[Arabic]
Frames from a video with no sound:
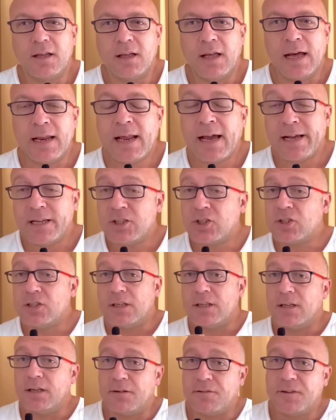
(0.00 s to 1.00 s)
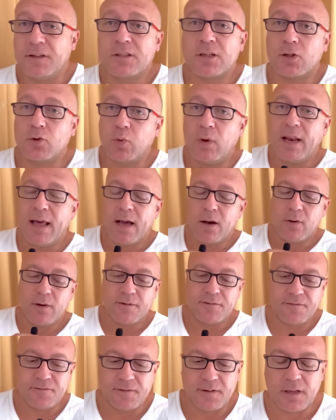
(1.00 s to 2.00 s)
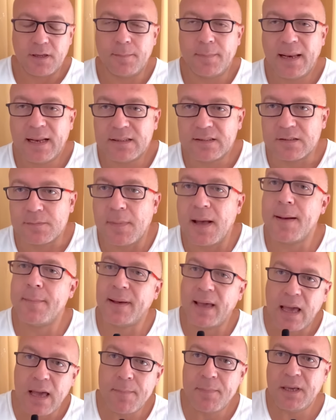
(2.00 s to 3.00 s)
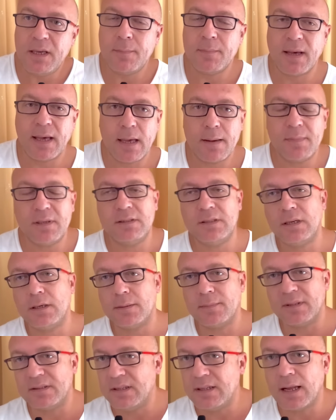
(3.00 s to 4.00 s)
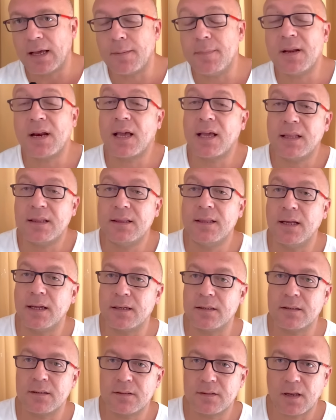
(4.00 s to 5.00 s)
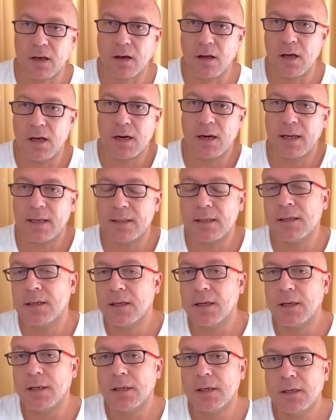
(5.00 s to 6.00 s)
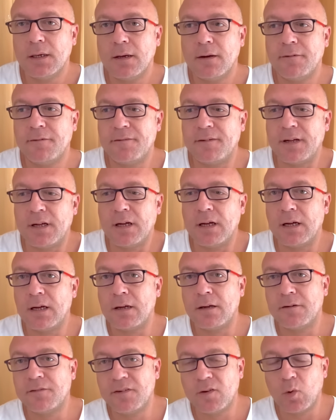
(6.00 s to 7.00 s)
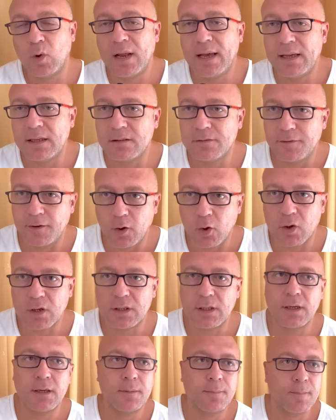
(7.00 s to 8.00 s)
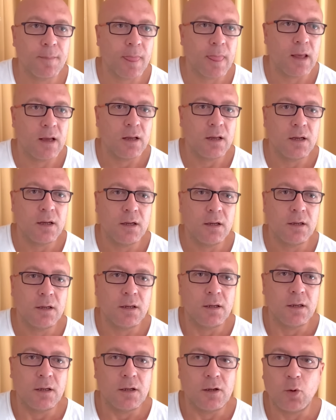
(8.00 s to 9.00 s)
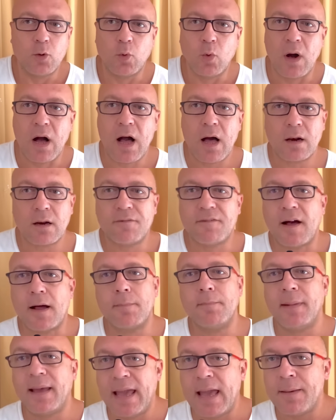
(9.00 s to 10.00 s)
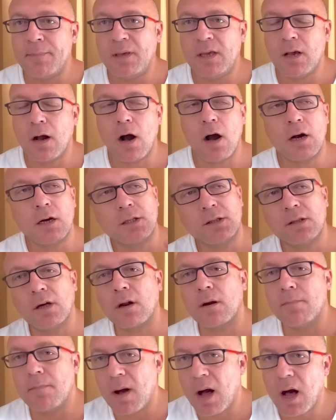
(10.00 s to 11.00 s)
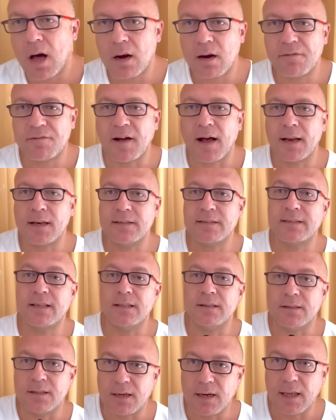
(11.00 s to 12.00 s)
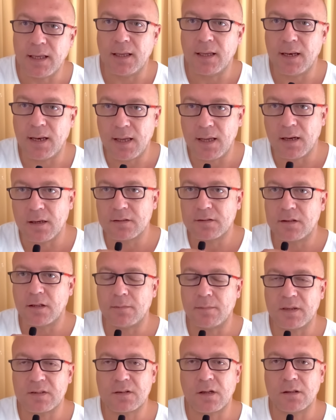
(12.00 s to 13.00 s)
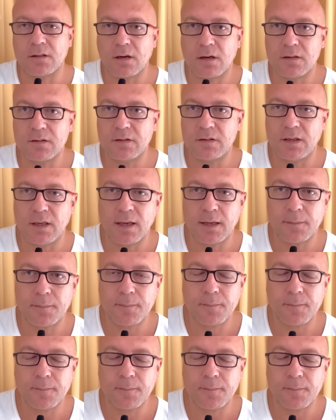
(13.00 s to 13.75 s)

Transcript: أنا عشت فترة طويلة قوي في بلد اسمها ميامي ميامي دي مدينة كبيرة جدا زي القاهرة كده في في ولاية فلوريدا وأعرف عن ميامي أكتر ما أعرف عن اسكندرية اللي هي أصلا مسقط رأسي يعني